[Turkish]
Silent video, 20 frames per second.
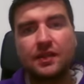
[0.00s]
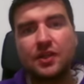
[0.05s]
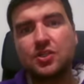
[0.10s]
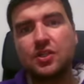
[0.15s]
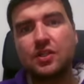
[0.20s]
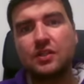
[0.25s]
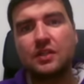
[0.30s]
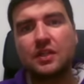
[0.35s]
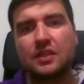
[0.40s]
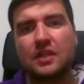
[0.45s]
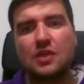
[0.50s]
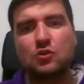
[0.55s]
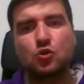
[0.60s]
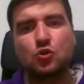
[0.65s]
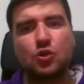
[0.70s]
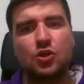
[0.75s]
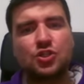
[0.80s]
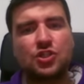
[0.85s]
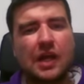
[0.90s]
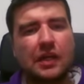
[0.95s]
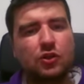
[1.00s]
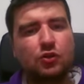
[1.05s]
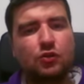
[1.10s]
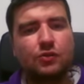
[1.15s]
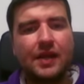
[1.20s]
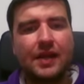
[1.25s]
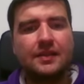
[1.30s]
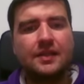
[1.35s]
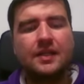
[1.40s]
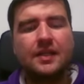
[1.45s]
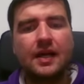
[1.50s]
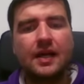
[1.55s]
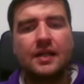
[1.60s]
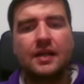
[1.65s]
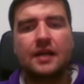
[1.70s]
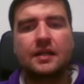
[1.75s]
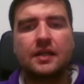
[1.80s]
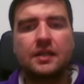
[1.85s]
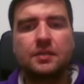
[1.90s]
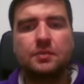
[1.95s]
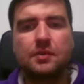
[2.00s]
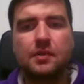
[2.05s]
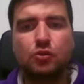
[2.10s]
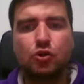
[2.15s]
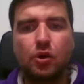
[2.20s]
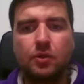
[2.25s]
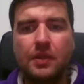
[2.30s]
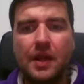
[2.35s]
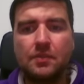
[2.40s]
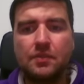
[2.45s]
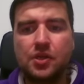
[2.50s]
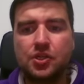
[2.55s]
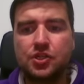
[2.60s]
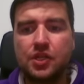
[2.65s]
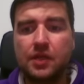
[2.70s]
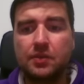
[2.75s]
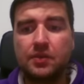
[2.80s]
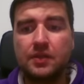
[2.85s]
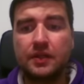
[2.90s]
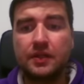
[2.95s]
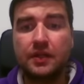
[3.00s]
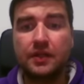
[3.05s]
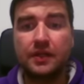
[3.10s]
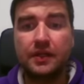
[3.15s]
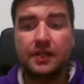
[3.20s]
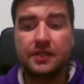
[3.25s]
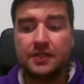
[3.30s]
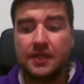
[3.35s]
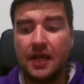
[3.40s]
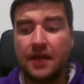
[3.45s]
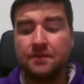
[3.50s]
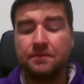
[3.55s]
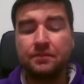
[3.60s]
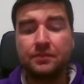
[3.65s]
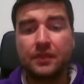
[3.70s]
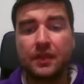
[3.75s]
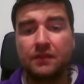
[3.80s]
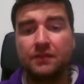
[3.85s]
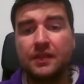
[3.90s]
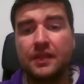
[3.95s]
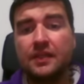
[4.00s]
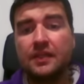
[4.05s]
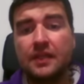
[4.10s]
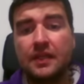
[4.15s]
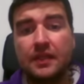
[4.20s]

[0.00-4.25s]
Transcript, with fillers: açıldıktan sonra şah güvenliği ile alakalı bir problem yaşayabilir Ali Reza. Fil